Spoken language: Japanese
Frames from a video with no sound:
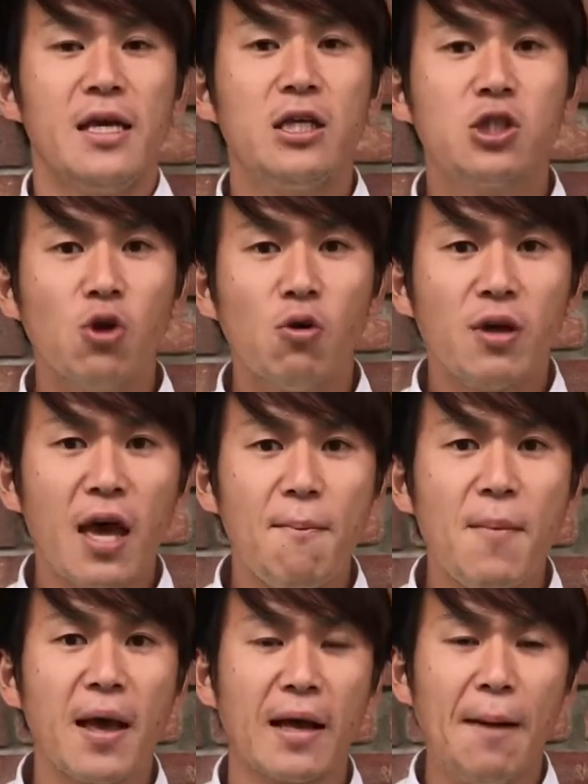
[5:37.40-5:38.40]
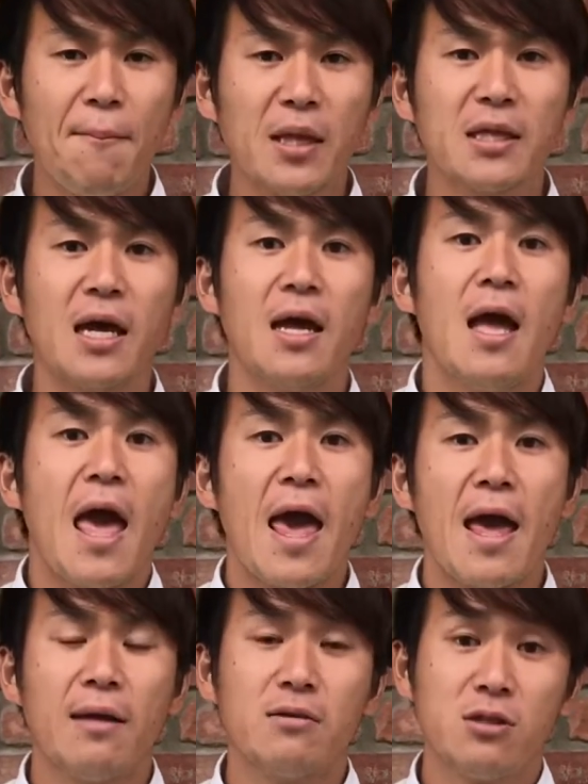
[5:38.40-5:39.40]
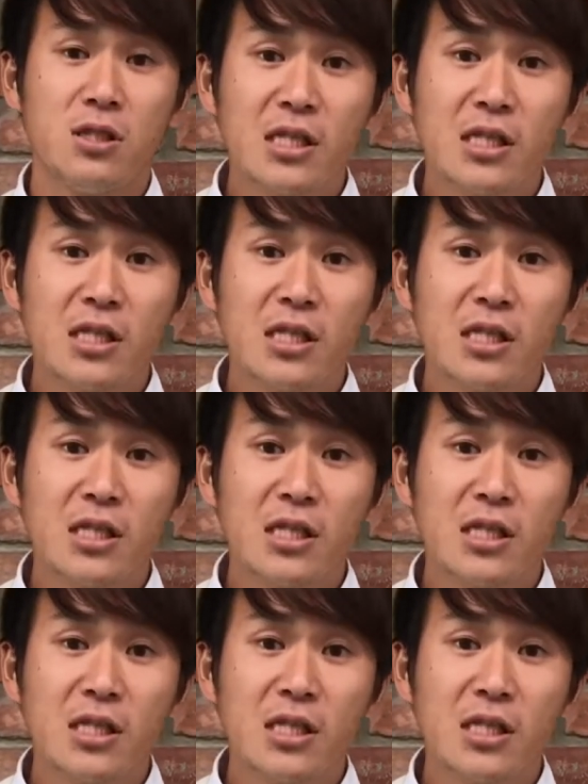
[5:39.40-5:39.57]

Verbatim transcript: 一生懸命頑張って、えー、